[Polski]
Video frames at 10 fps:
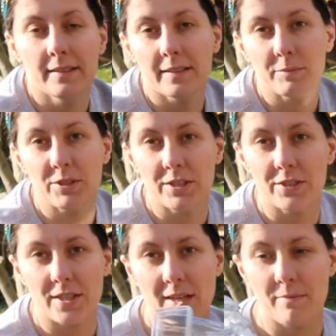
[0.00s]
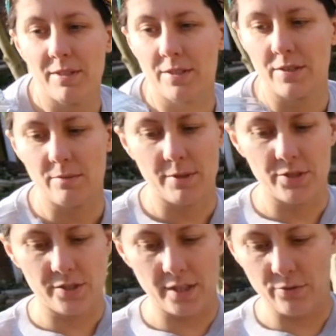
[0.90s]
jak myślicie? Będzie dobre
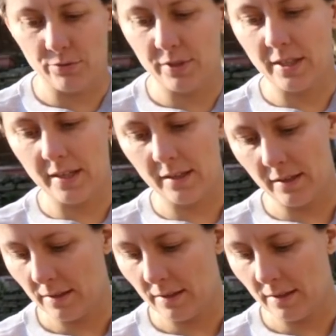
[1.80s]
czy za krótkie?